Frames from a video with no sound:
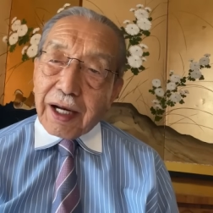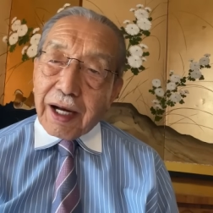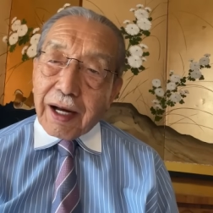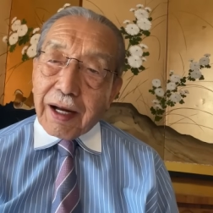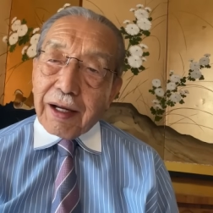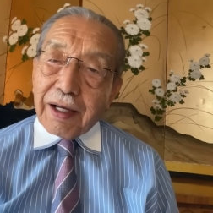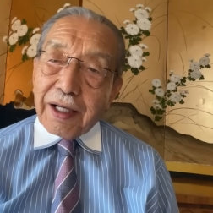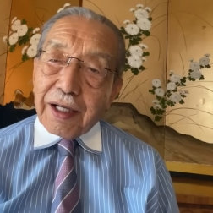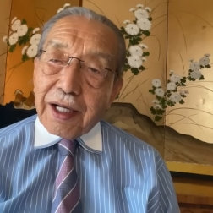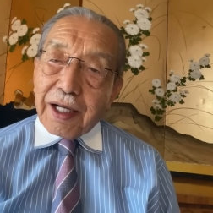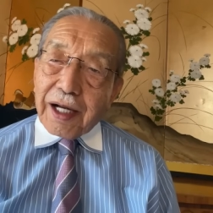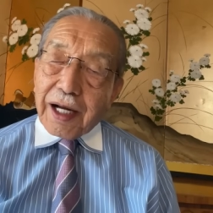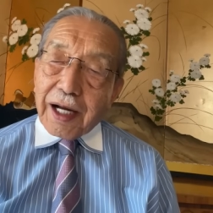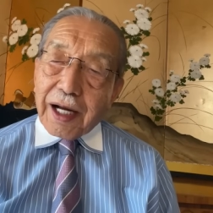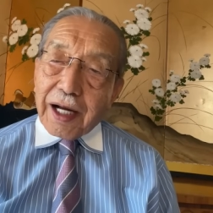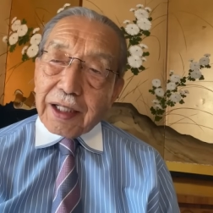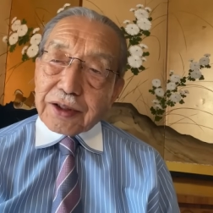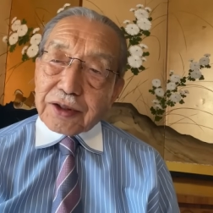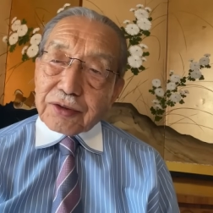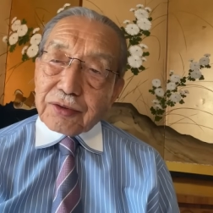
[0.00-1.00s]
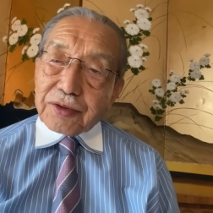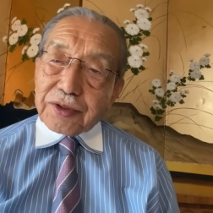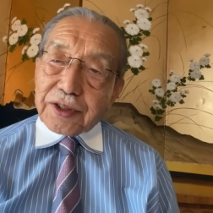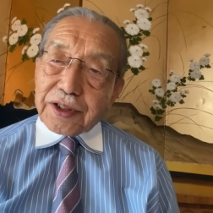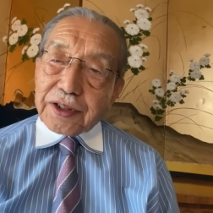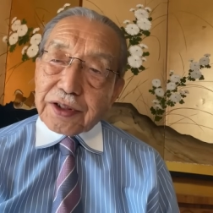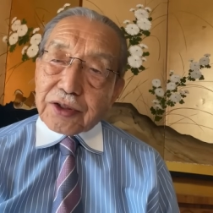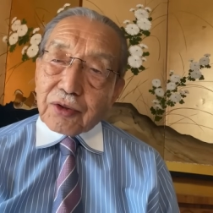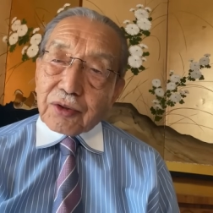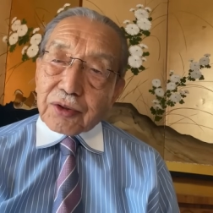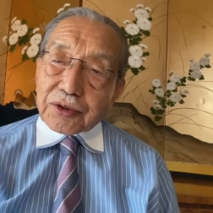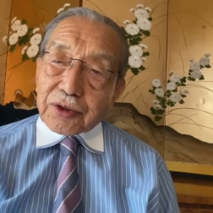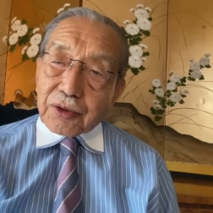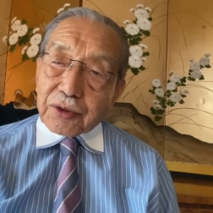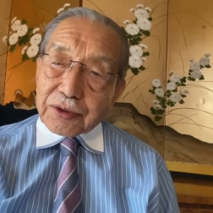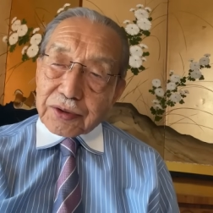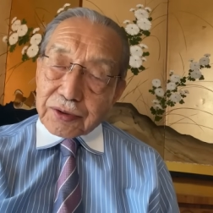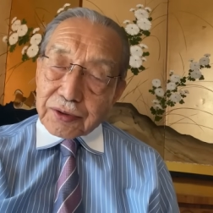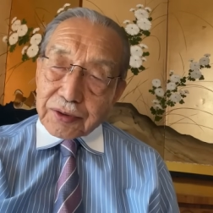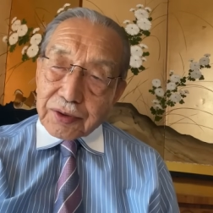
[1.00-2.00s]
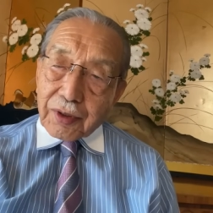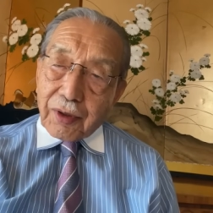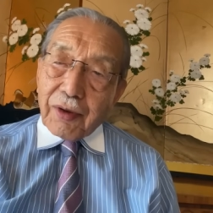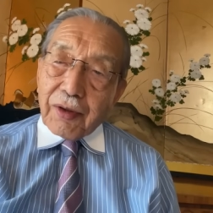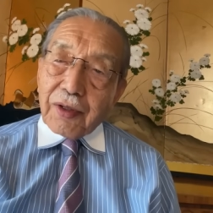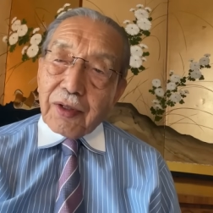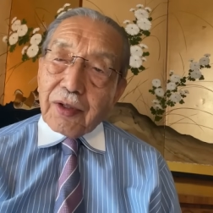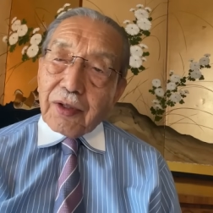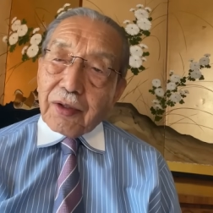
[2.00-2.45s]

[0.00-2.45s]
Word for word: が順次上昇すると。